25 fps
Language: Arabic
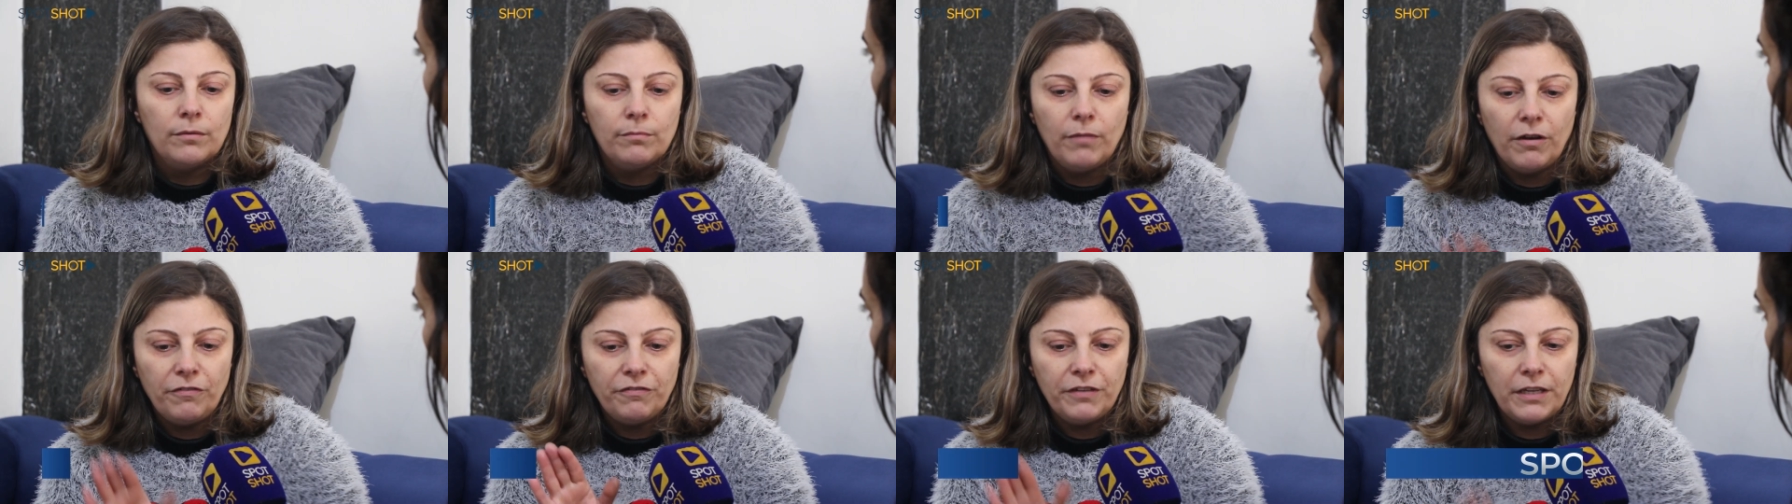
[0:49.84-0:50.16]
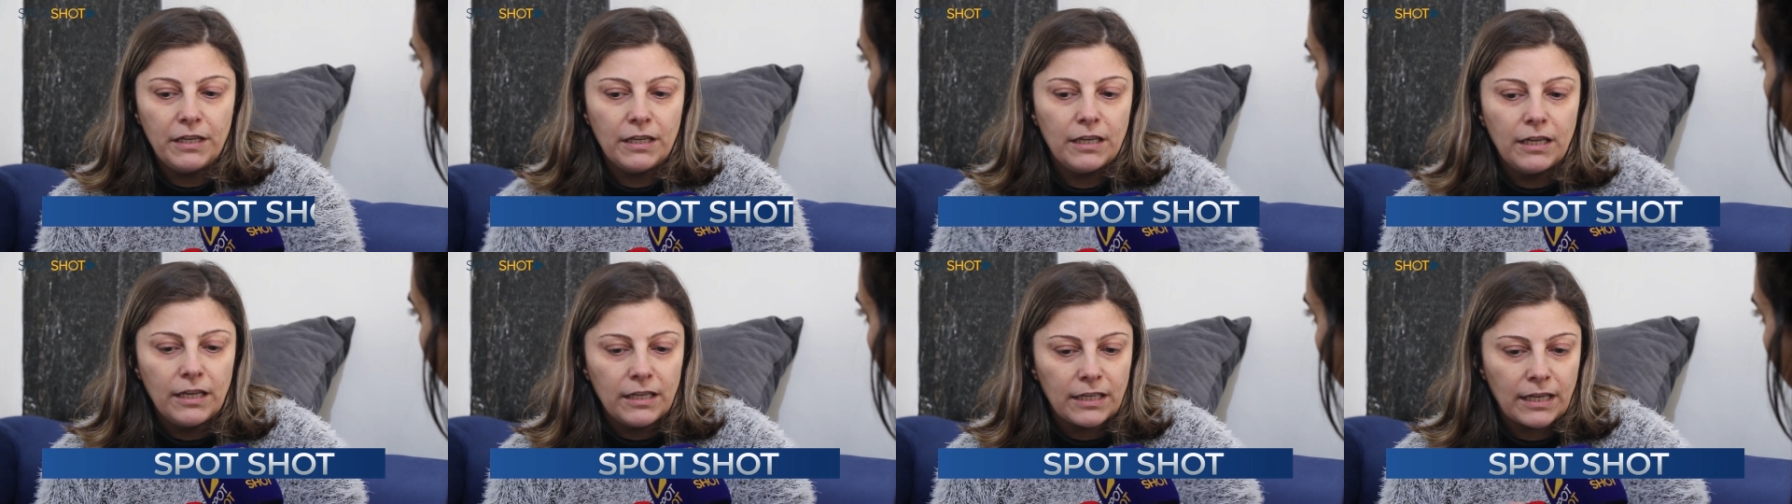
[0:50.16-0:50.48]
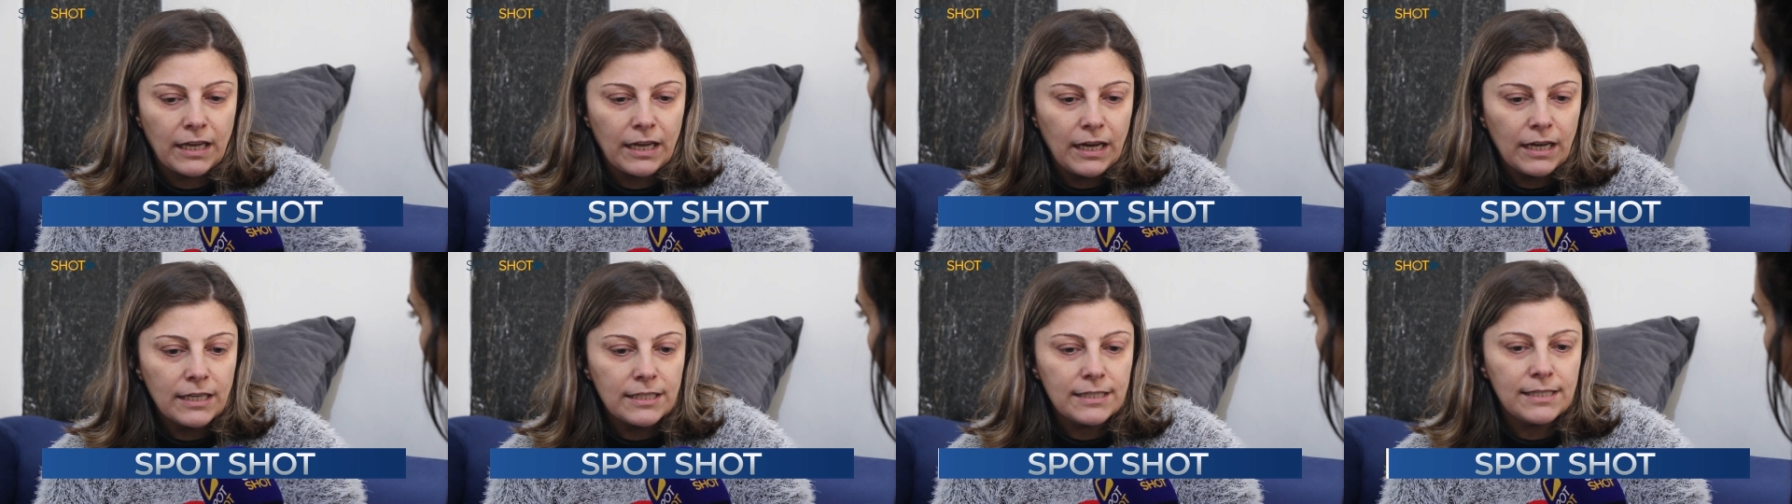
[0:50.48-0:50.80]
ما في
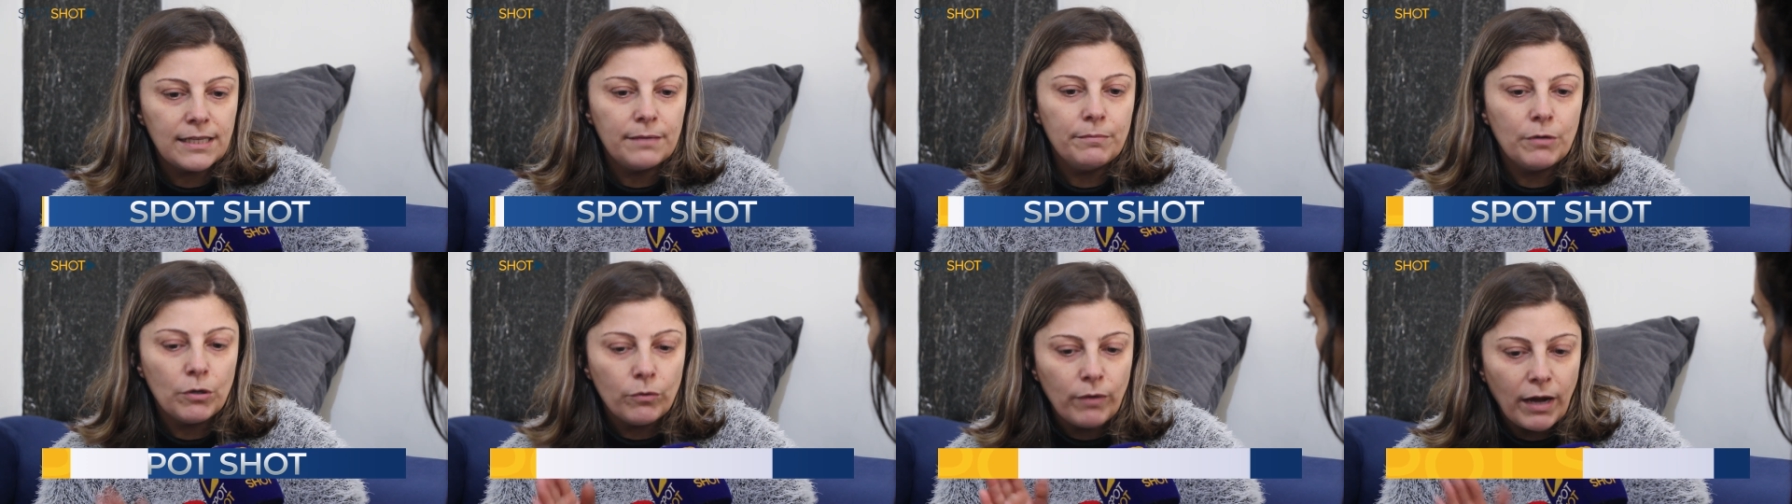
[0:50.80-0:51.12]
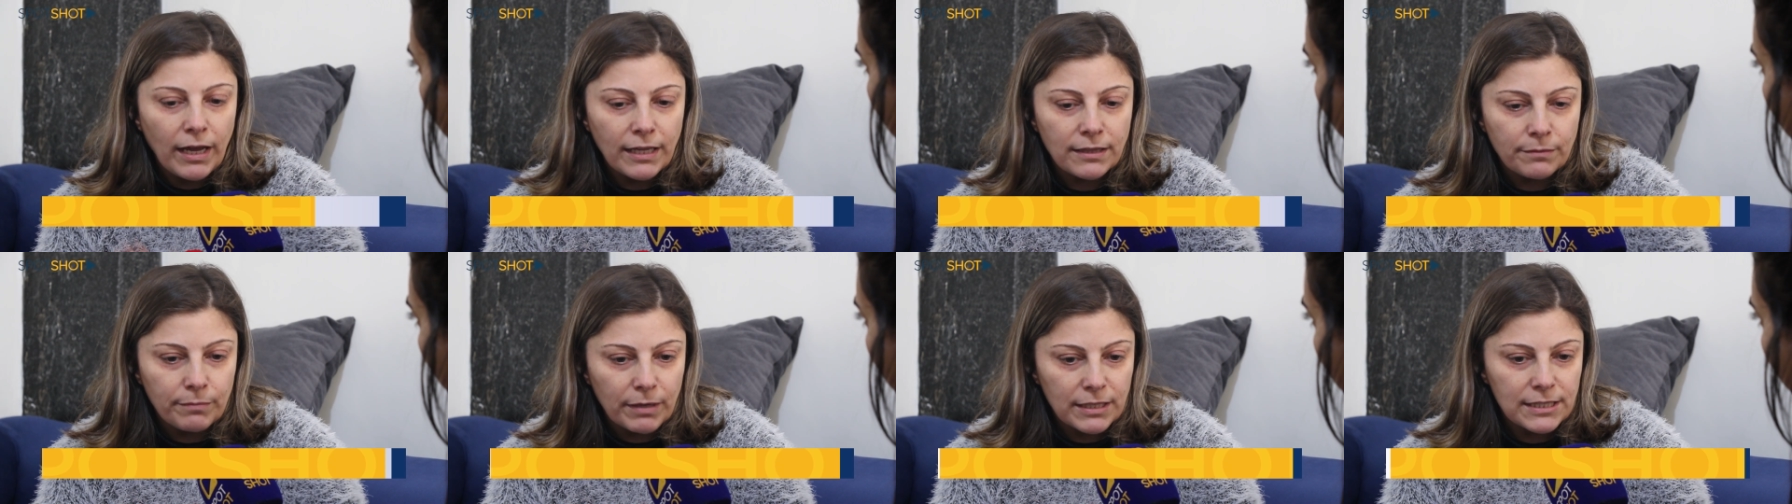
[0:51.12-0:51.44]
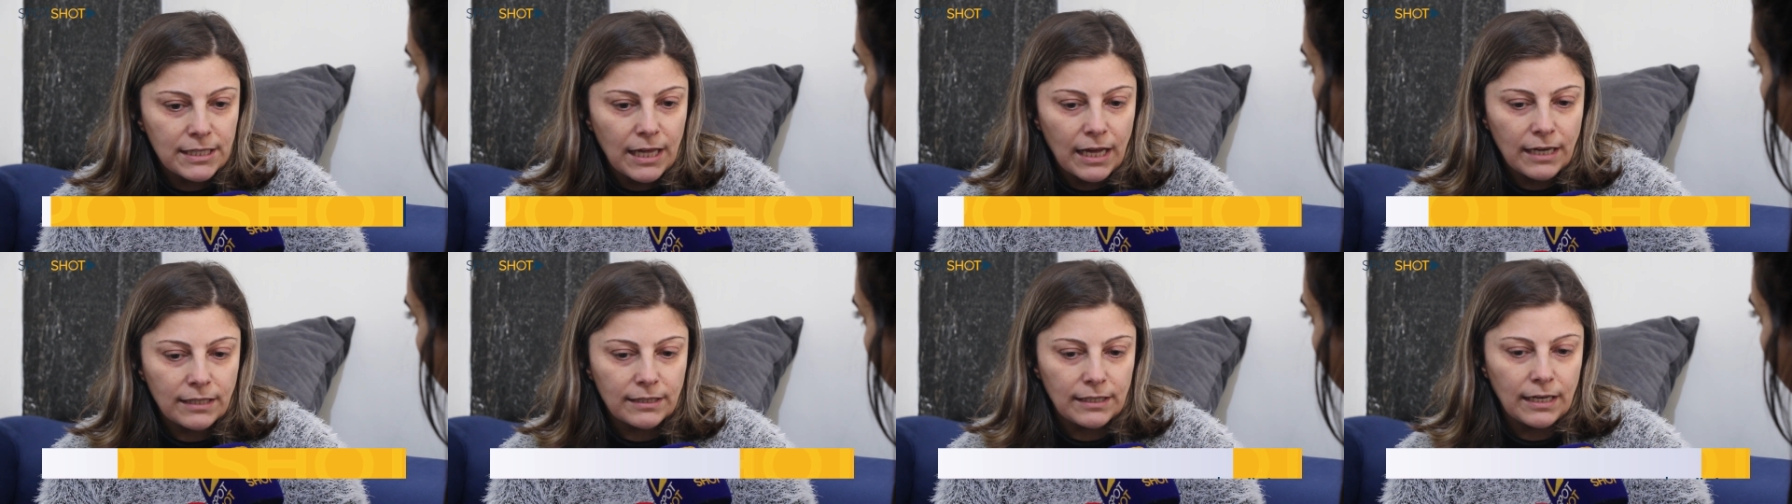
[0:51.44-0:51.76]
إغاثة من وقت ما
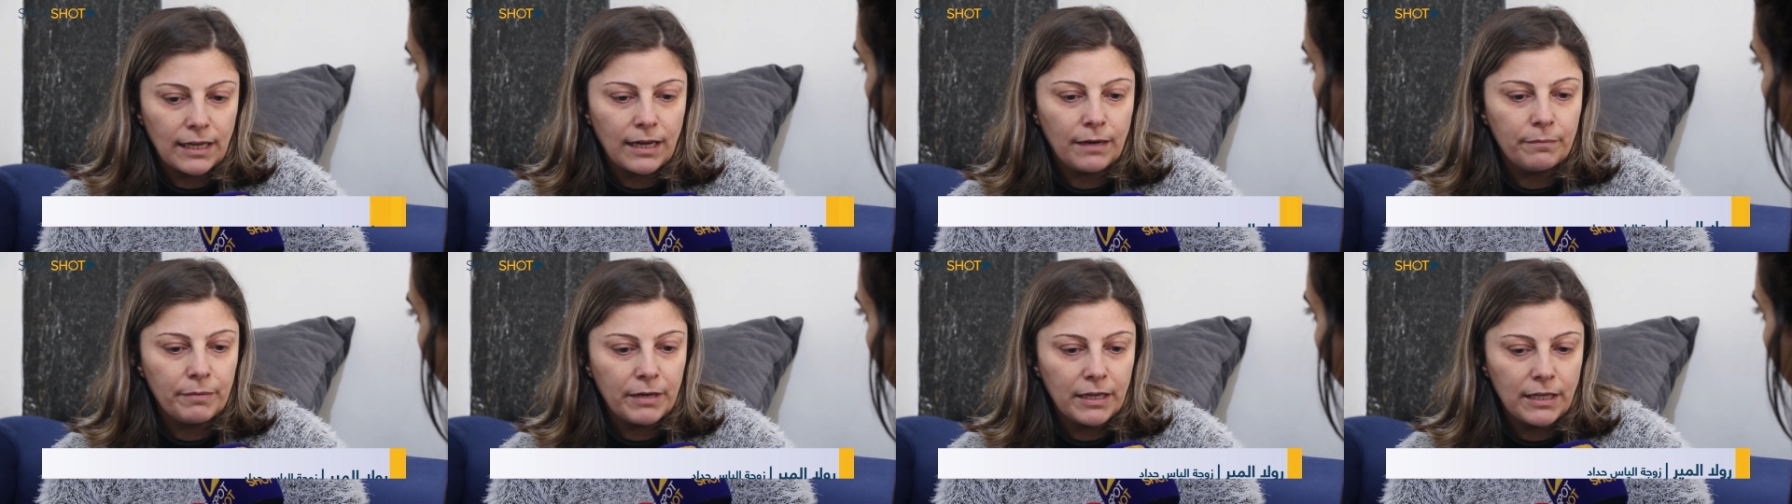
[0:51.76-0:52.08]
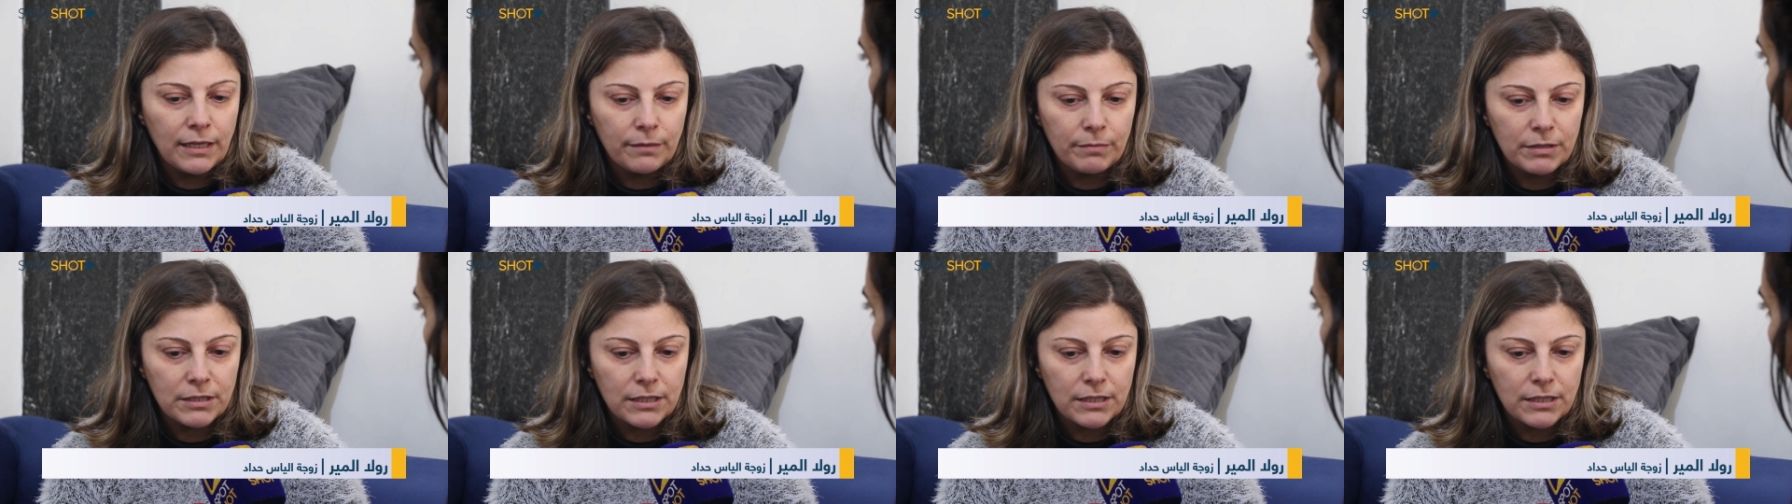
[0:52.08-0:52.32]
صارت الخبرية